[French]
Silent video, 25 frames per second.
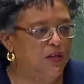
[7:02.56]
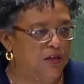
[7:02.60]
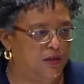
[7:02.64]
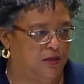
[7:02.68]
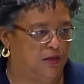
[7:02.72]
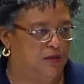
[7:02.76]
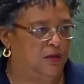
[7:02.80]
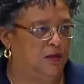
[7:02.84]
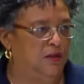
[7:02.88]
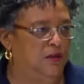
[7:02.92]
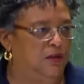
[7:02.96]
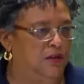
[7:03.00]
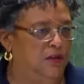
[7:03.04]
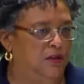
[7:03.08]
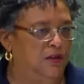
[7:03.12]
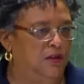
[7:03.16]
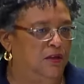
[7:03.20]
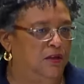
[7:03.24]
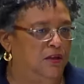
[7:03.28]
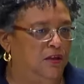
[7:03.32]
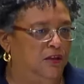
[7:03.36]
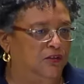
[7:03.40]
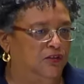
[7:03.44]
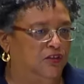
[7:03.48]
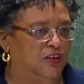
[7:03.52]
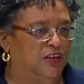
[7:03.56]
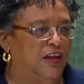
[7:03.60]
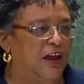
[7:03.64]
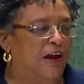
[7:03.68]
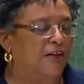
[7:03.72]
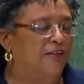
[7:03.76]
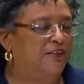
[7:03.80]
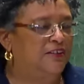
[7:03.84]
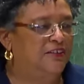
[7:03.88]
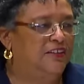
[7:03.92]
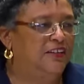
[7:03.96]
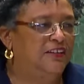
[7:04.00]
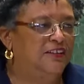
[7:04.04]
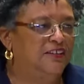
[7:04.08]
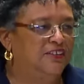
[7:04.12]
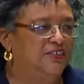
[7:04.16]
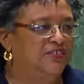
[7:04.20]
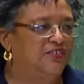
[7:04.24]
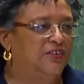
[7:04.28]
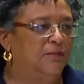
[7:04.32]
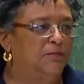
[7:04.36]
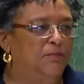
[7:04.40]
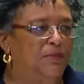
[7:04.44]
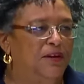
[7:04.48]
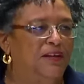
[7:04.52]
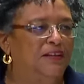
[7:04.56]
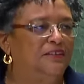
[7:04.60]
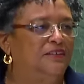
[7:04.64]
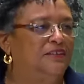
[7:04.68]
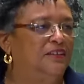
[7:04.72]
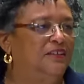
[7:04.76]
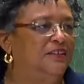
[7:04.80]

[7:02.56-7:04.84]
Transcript: trois à quatre fois par semaine pour parler d'Haïti,